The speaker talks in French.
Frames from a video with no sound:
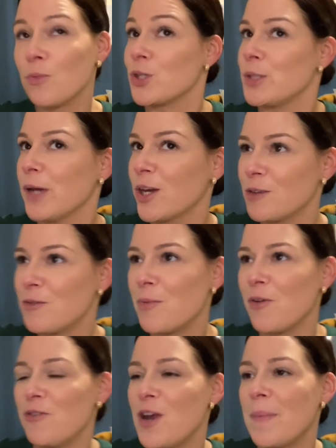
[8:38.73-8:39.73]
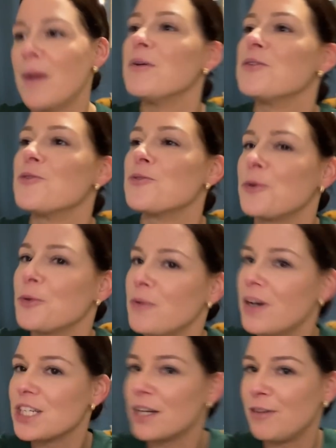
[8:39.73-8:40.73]
donc j'espère que vous m'en voulez pas parce qu'on se
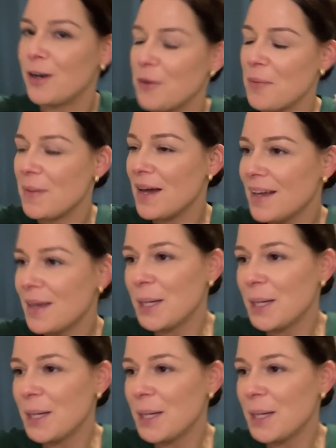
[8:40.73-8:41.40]
retrouve à chaque fois le lendemain.